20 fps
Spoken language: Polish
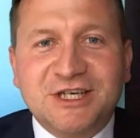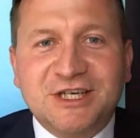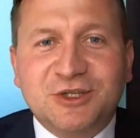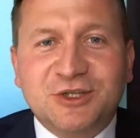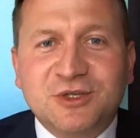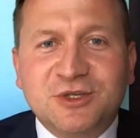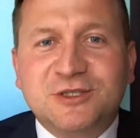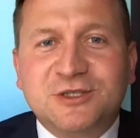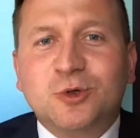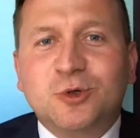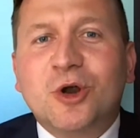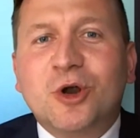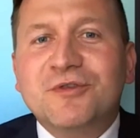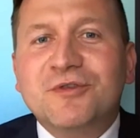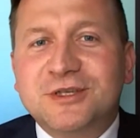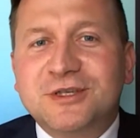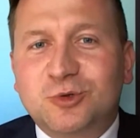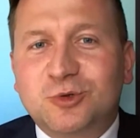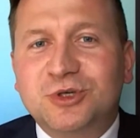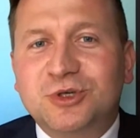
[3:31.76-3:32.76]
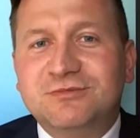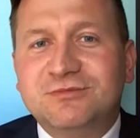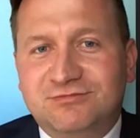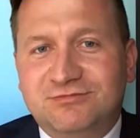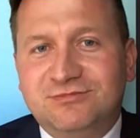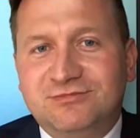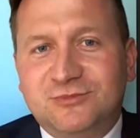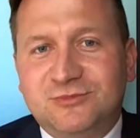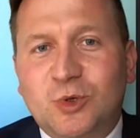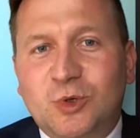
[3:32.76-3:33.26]
też to jest surowiec, który,
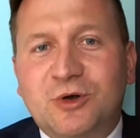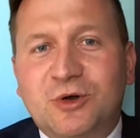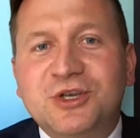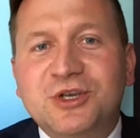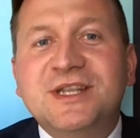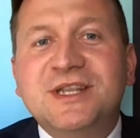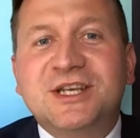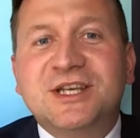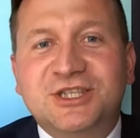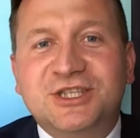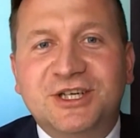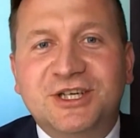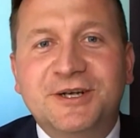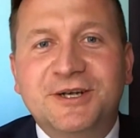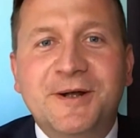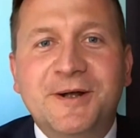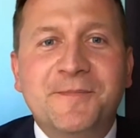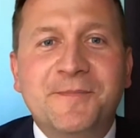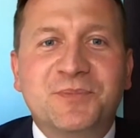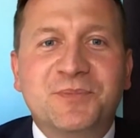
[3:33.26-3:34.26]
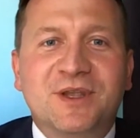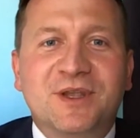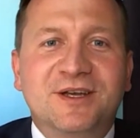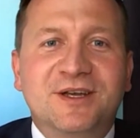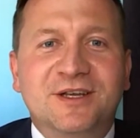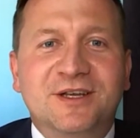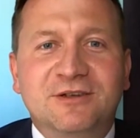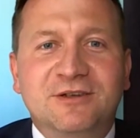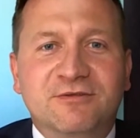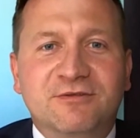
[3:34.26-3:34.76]
którego nie da się
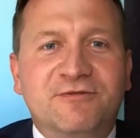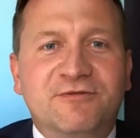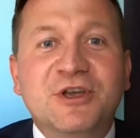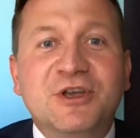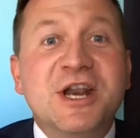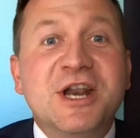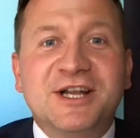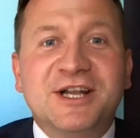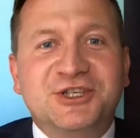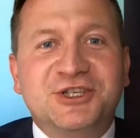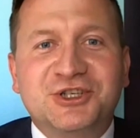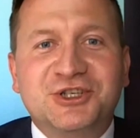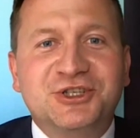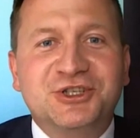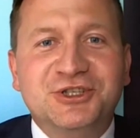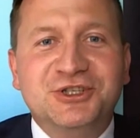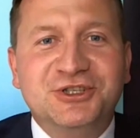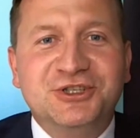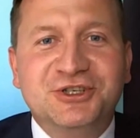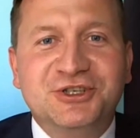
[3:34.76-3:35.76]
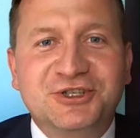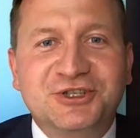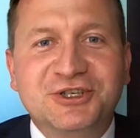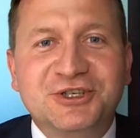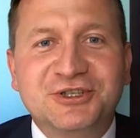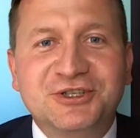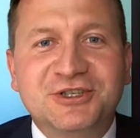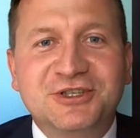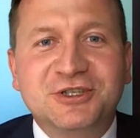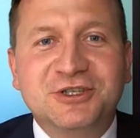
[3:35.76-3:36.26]
E, wylać, czy,
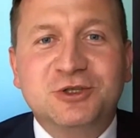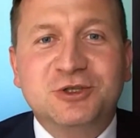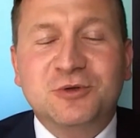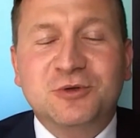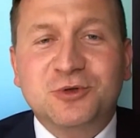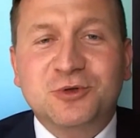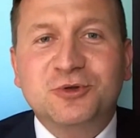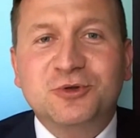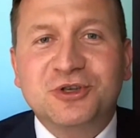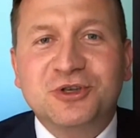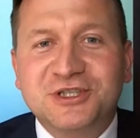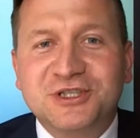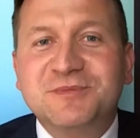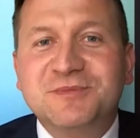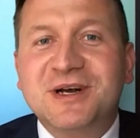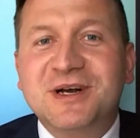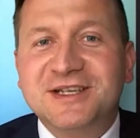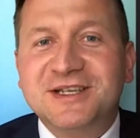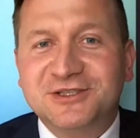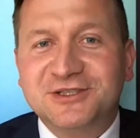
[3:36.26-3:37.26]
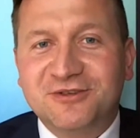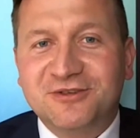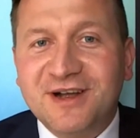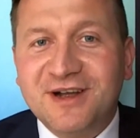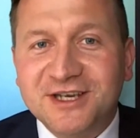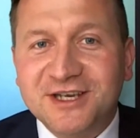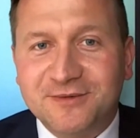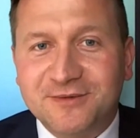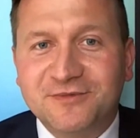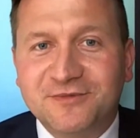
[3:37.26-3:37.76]
czy, czy są trudności z
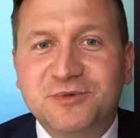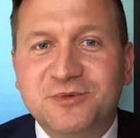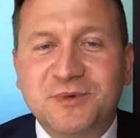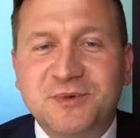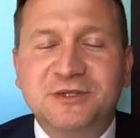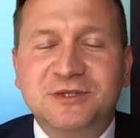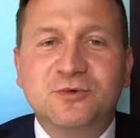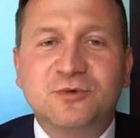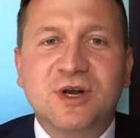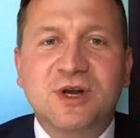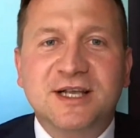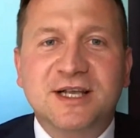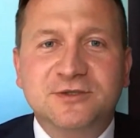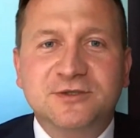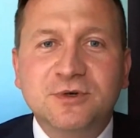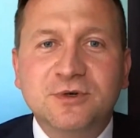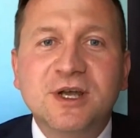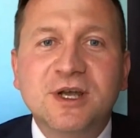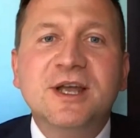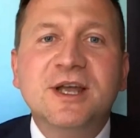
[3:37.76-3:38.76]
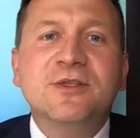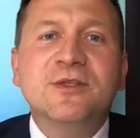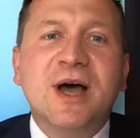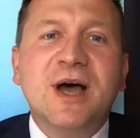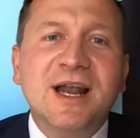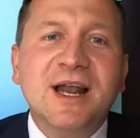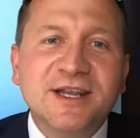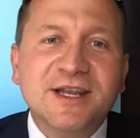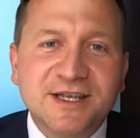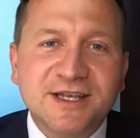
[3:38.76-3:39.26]
magazynowaniem w przypadku gazu,
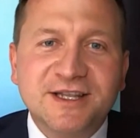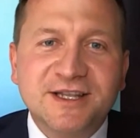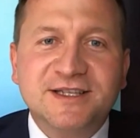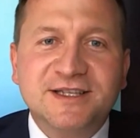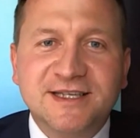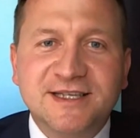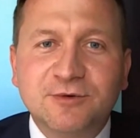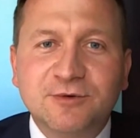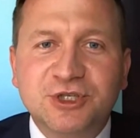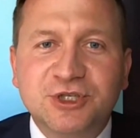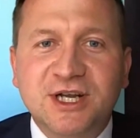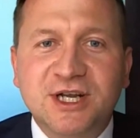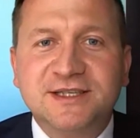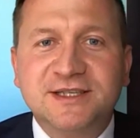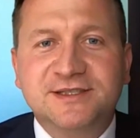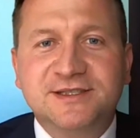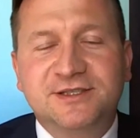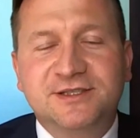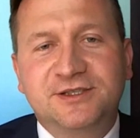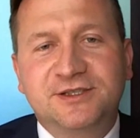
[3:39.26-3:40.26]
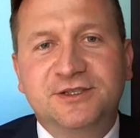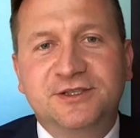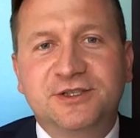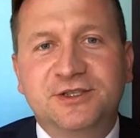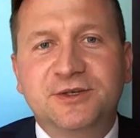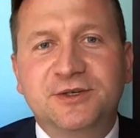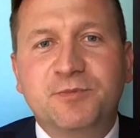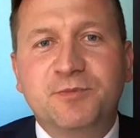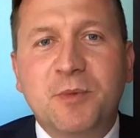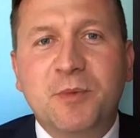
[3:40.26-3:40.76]
no ale jednak cały czas
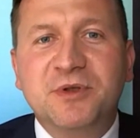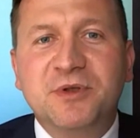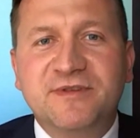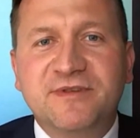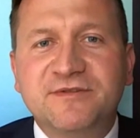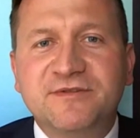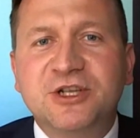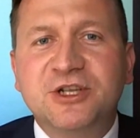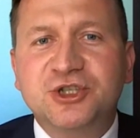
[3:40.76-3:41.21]
e, popyt